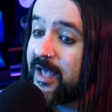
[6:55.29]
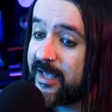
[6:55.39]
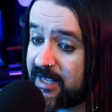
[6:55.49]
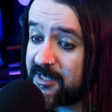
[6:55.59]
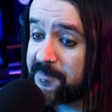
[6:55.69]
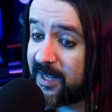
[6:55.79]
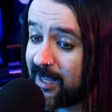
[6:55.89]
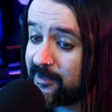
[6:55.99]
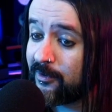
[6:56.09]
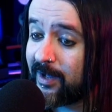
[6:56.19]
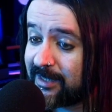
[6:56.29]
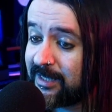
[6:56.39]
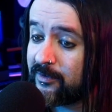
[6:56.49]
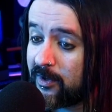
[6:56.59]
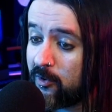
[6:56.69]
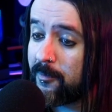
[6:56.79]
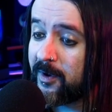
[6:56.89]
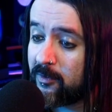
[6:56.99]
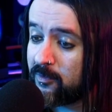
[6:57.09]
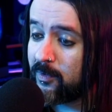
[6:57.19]
Ispirato a titoli come
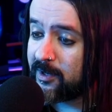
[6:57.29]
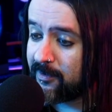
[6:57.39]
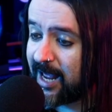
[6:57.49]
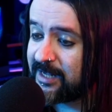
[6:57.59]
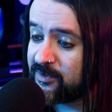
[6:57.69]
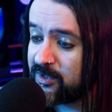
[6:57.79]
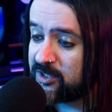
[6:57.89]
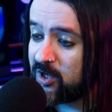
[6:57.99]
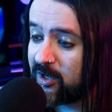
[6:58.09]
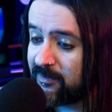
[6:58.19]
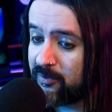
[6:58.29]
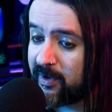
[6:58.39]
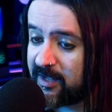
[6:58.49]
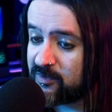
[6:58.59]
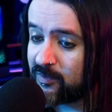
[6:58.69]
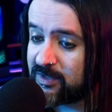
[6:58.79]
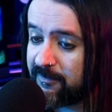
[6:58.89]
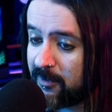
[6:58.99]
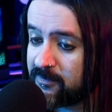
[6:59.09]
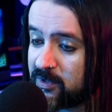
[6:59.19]
God of War e Horizon di Sony più che ai Souls di
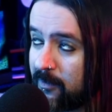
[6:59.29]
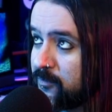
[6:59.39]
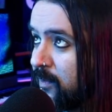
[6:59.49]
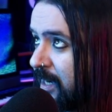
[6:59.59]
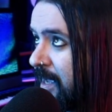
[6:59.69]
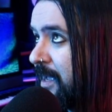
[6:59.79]
From Software,